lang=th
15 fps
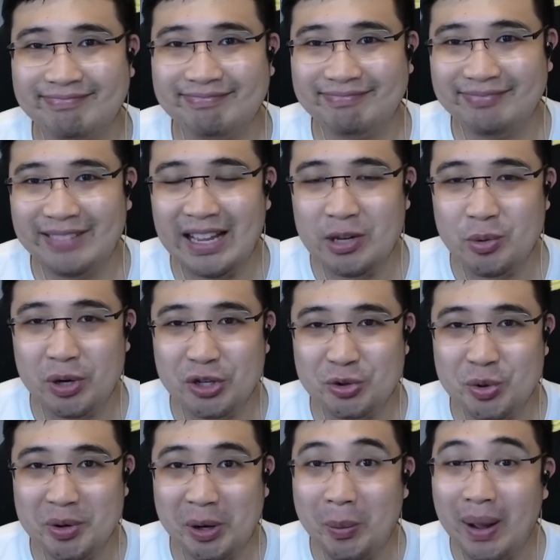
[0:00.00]
ยังอยู่ในช่
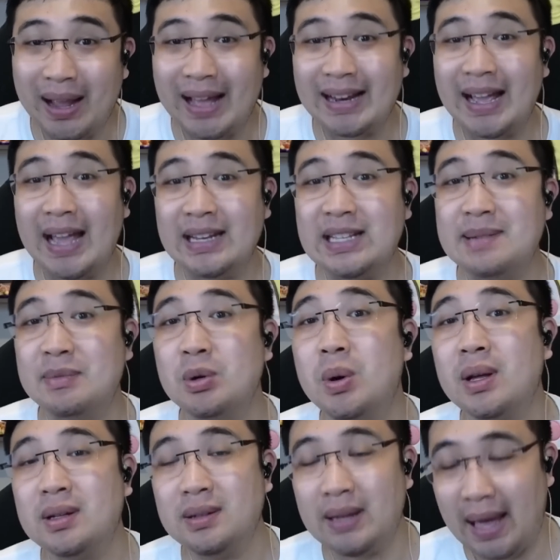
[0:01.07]
วงระหว่างการขายทีมด้วย
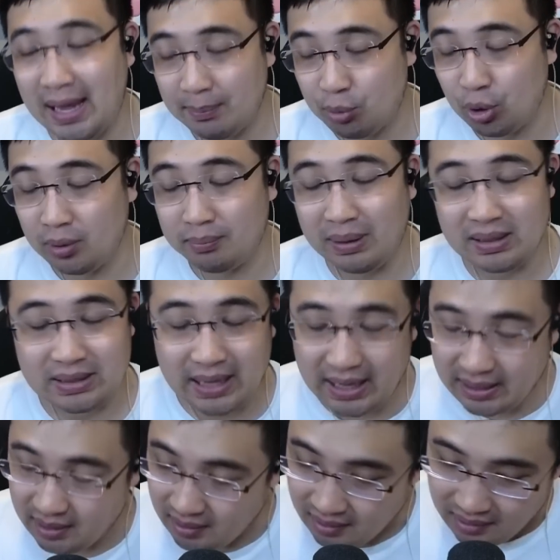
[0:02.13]
คือหลายเหตุผลปัจจัย
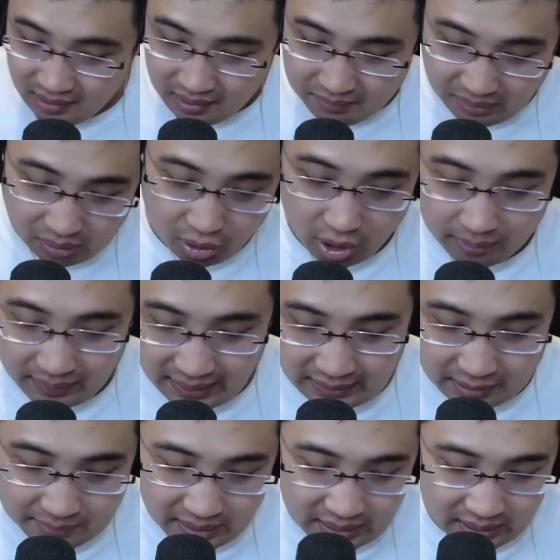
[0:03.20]
ประกอบกัน
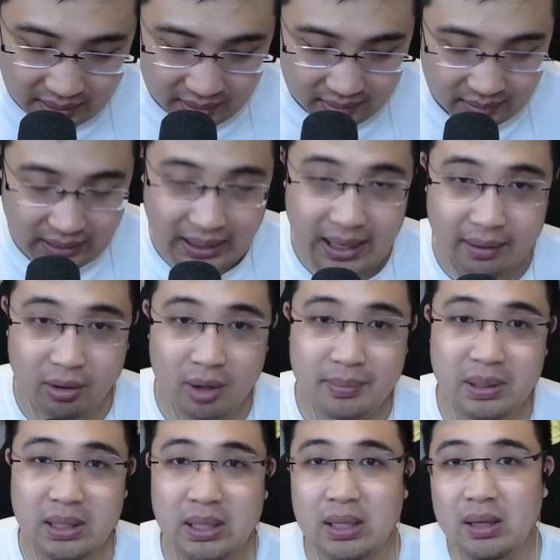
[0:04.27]
ทำให้ตลาดรอบ
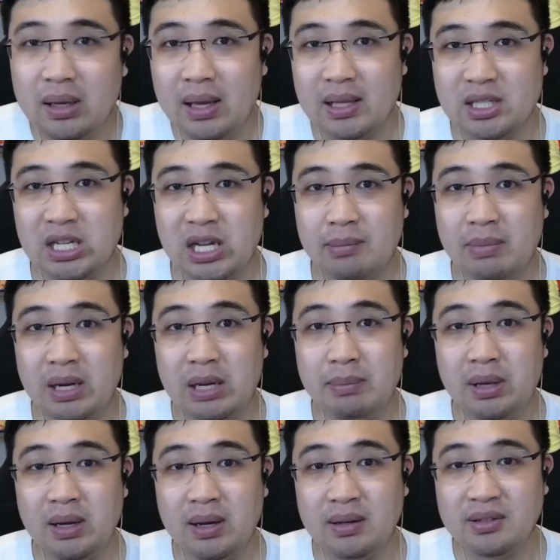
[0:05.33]
นี้ อาจจะไม่ได้มี
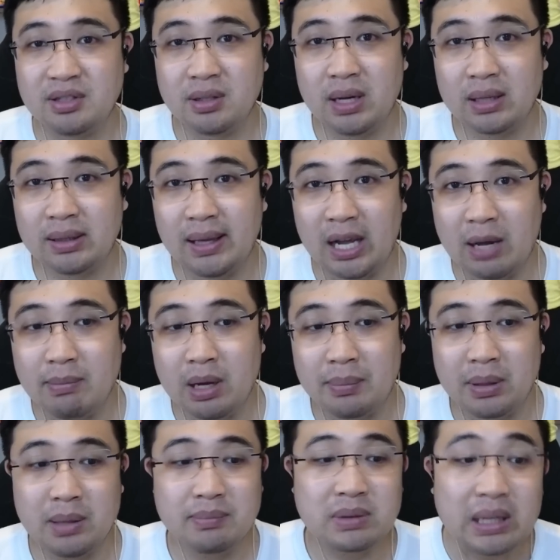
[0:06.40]
เงินซื้อนักเตะเข้ามา
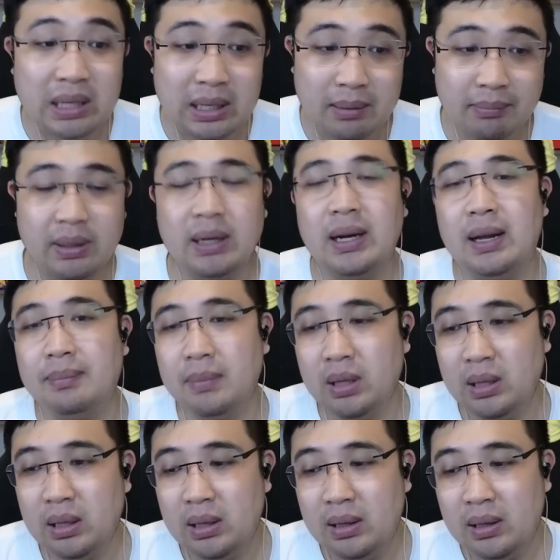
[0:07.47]
เพิ่มเติมนะครับ
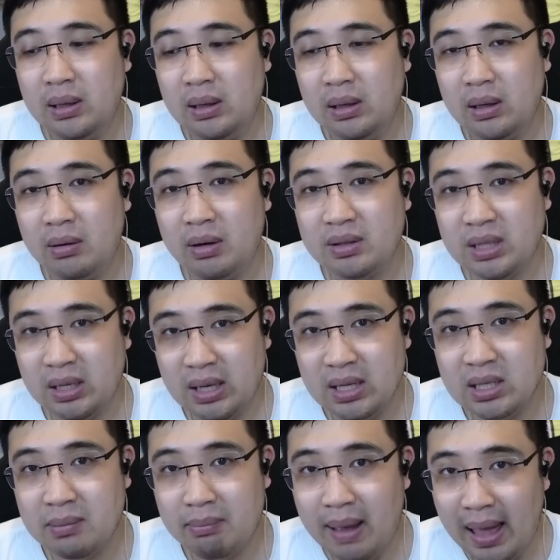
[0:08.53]
ริกเซนน่า
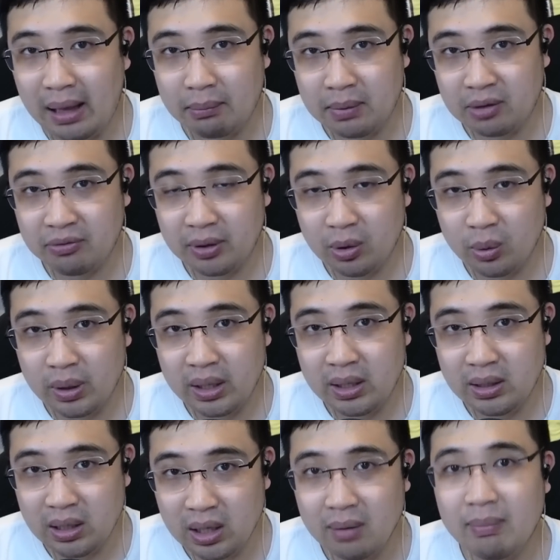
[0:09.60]
จะแบกมิดฟิลไว้
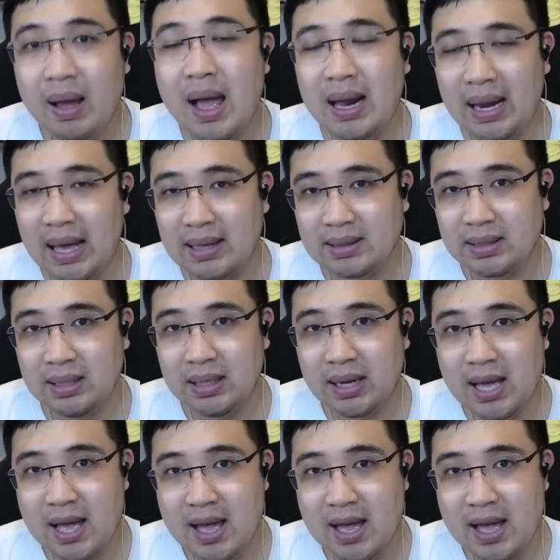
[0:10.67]
เยอะมากแหละ ทีนี้ถ้า